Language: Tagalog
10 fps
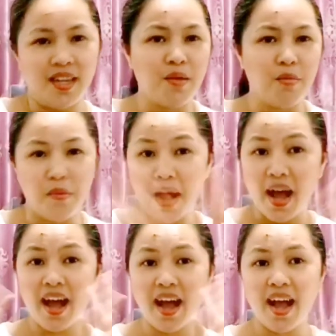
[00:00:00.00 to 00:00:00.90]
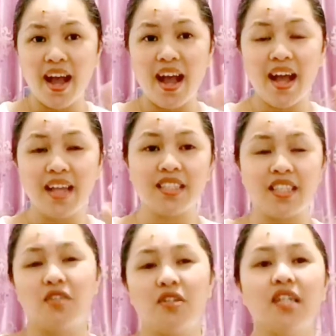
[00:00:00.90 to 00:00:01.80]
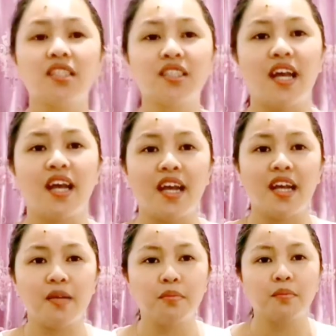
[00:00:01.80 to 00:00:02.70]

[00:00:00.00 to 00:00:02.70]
Bye-bye! See you next time!